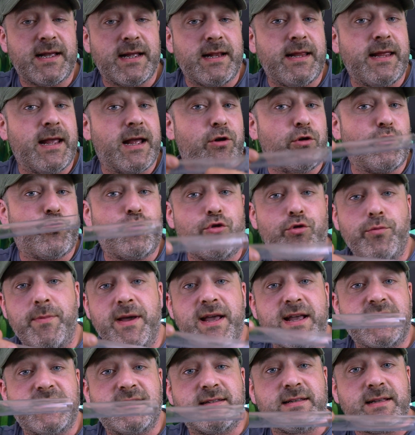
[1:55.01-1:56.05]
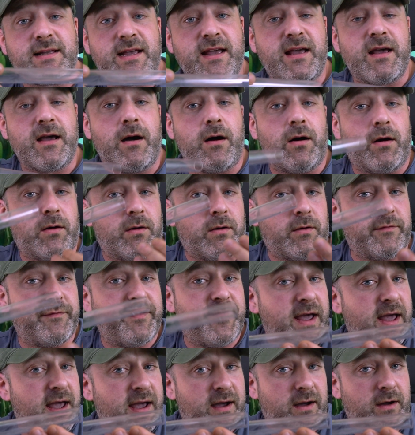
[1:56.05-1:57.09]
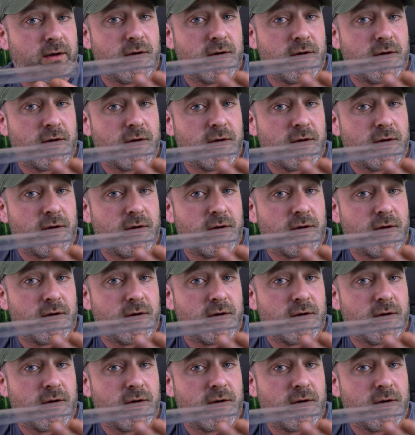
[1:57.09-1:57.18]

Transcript: Il y a le tube à essai en verre,